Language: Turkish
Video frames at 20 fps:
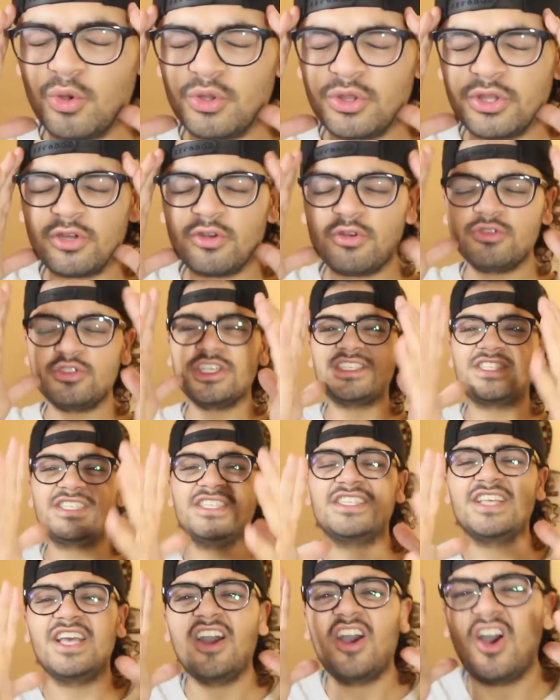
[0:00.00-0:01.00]
Ondan önce
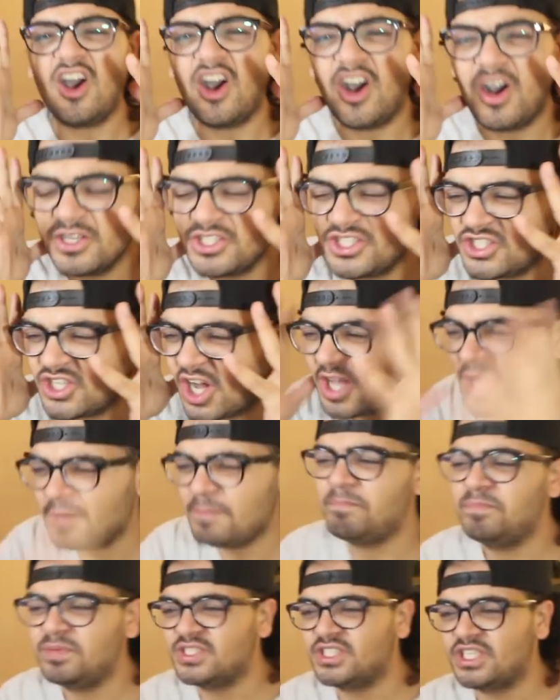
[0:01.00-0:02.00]
size acayip
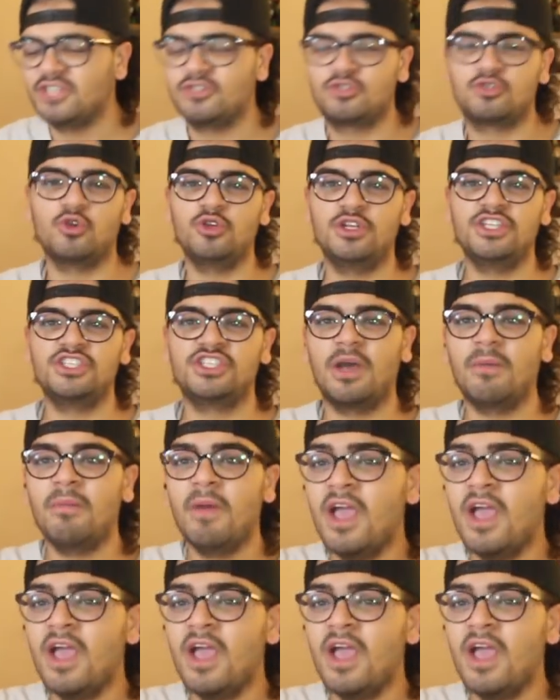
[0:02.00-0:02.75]
bir şey söyleyeceğim.